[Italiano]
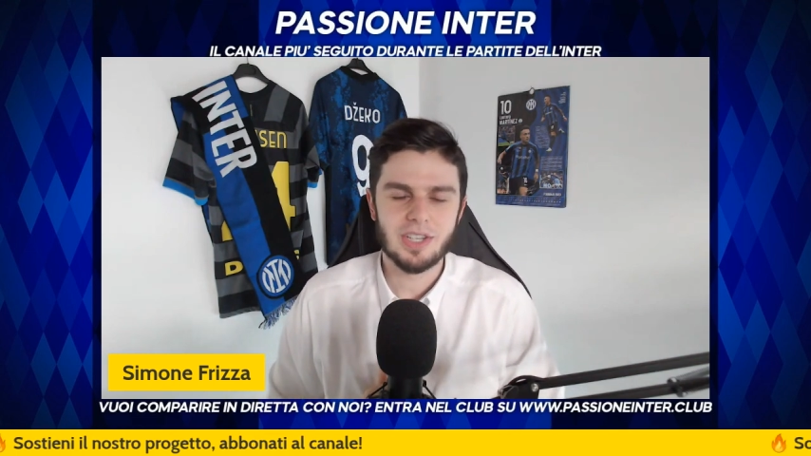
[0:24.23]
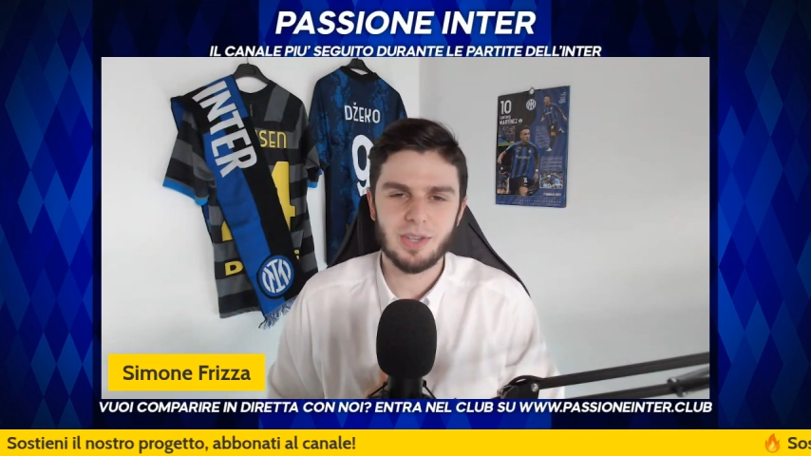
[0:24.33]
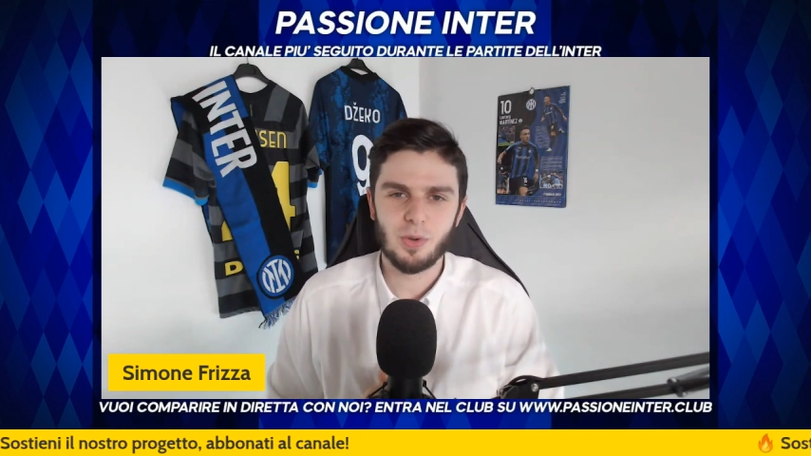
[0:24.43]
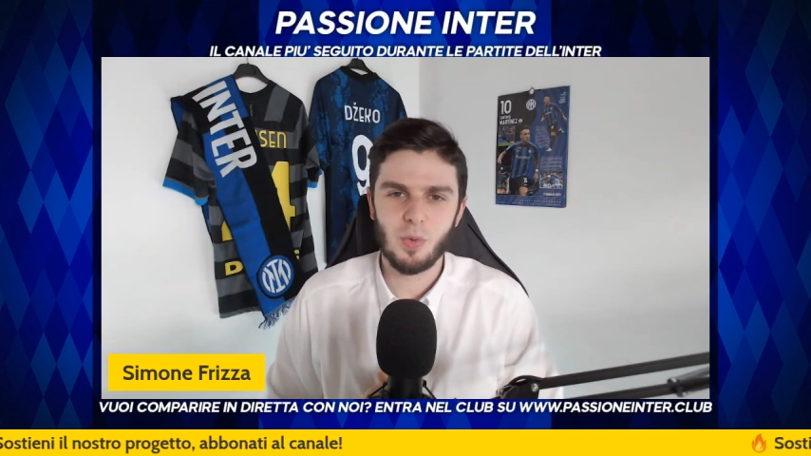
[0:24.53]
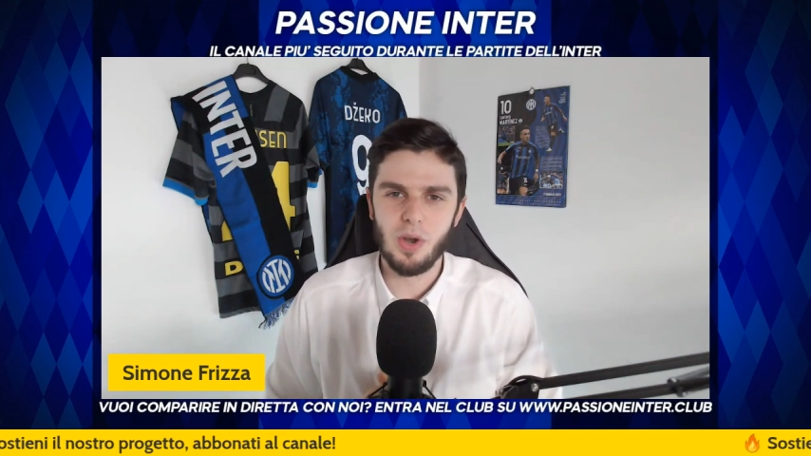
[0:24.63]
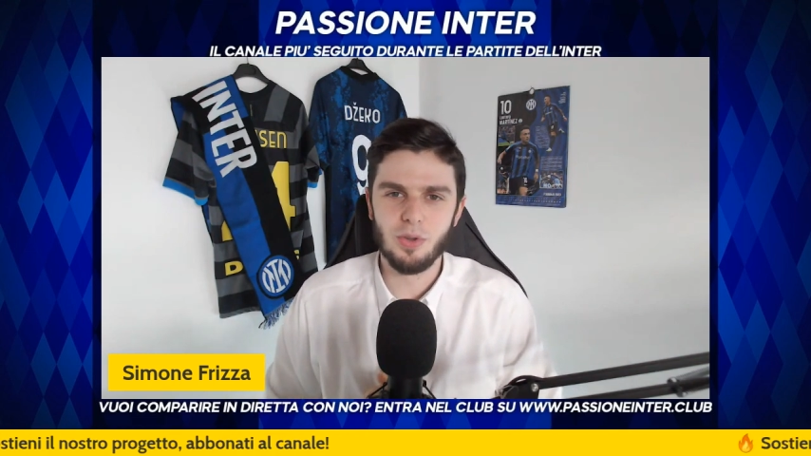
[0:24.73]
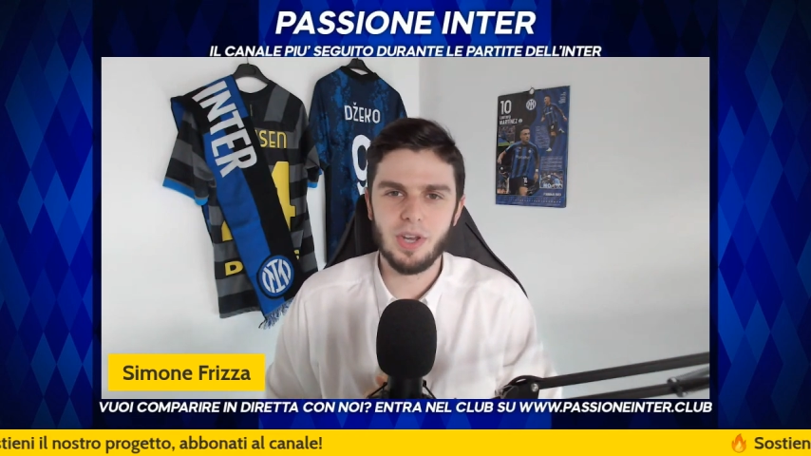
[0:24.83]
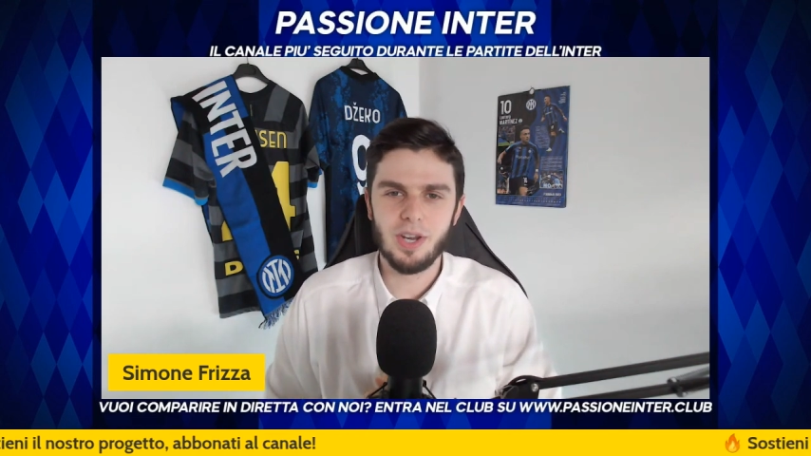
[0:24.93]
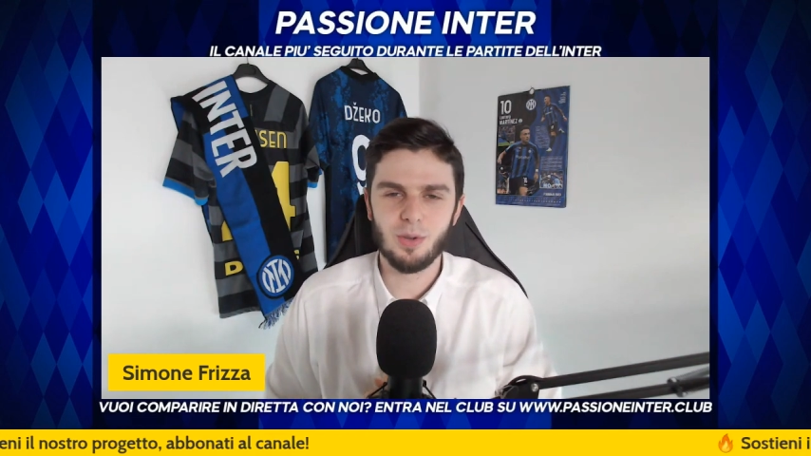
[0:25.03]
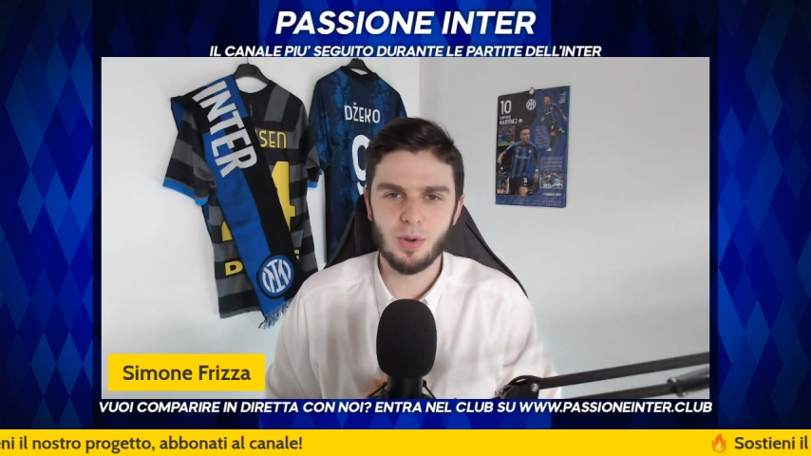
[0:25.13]
stato quello di
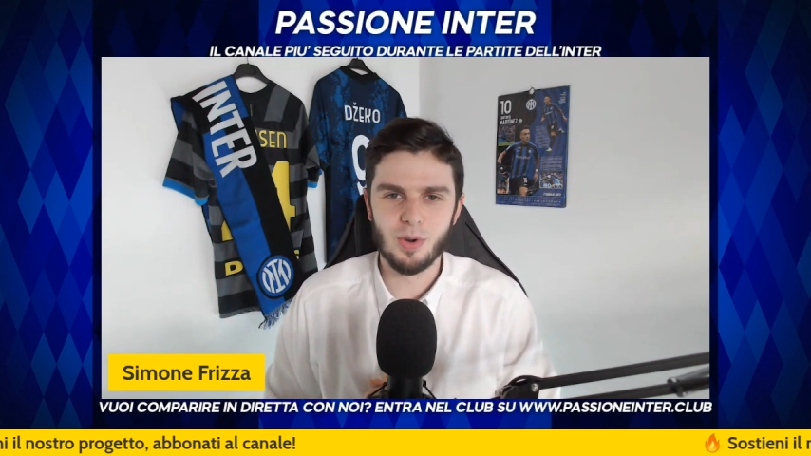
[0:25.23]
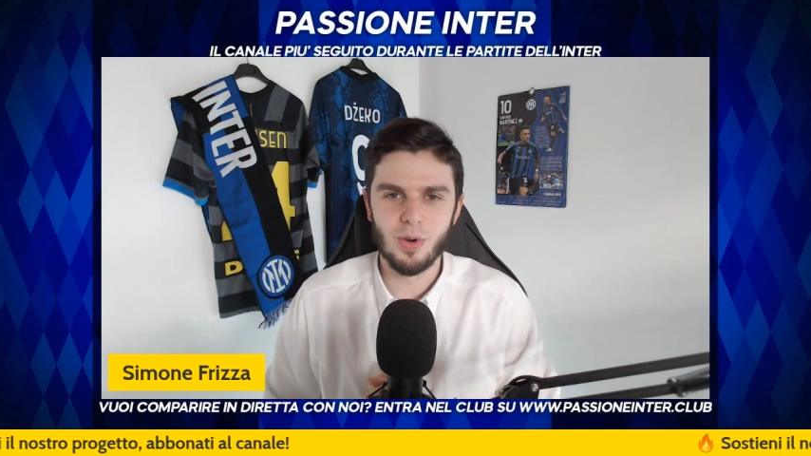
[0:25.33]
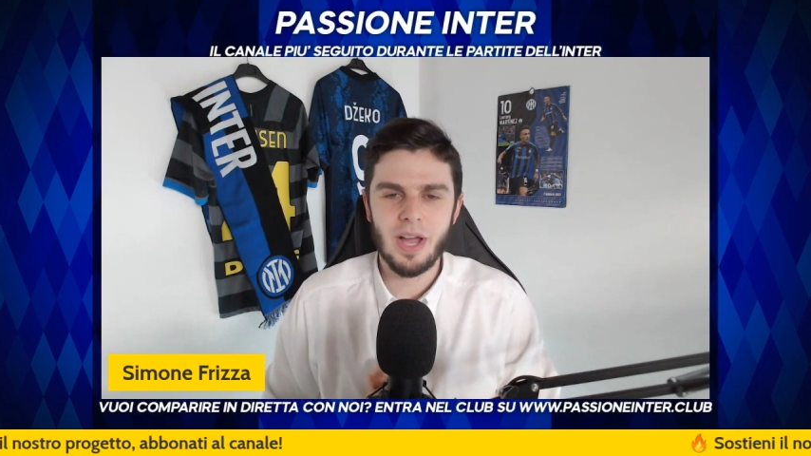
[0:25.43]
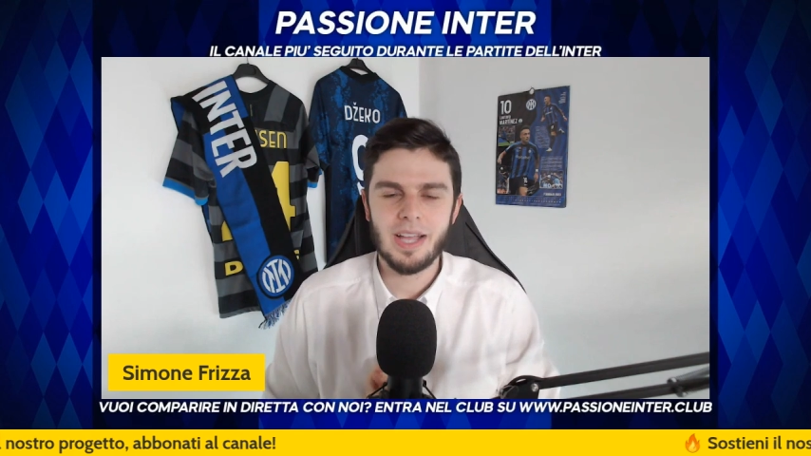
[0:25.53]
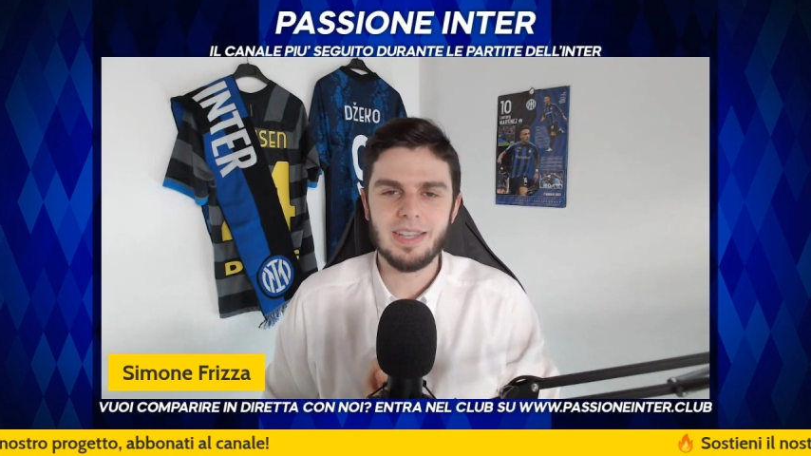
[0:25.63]
ritorno